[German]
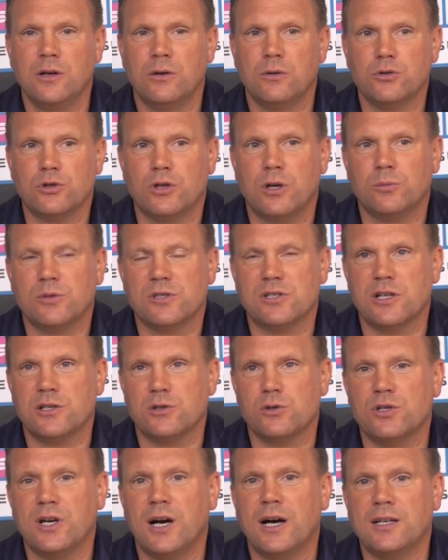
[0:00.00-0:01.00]
Und ich glaube, das
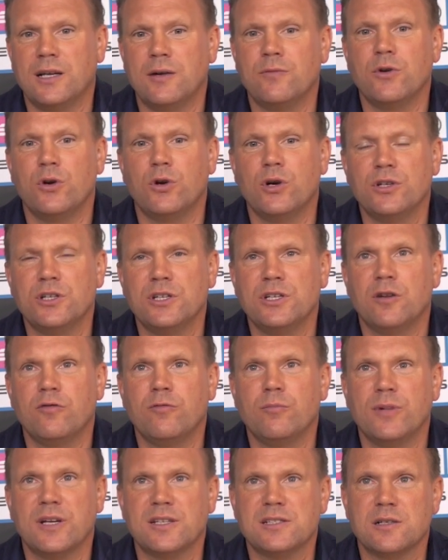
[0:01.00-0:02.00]
Resultat haben wir heute hier auf
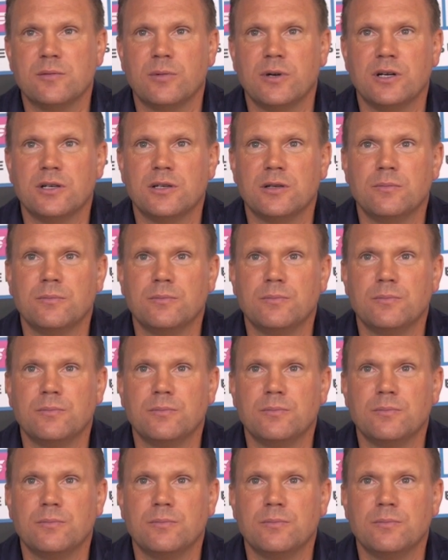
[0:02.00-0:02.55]
den Platz gebracht.